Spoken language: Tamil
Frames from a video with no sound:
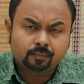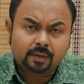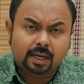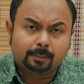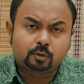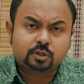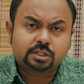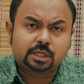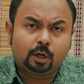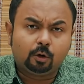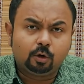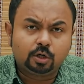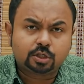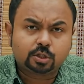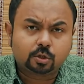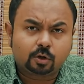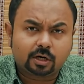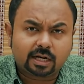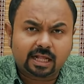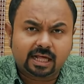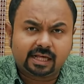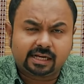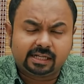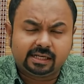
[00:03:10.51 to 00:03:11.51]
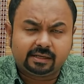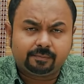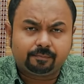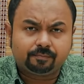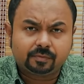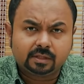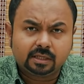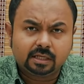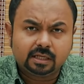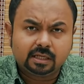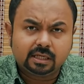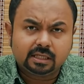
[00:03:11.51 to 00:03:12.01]
அப்போ சவுல் சொல்றாரு
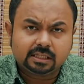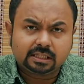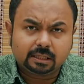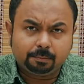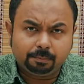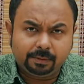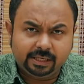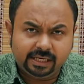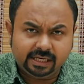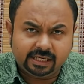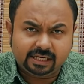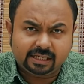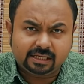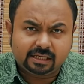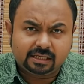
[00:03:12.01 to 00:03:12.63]
தம்பி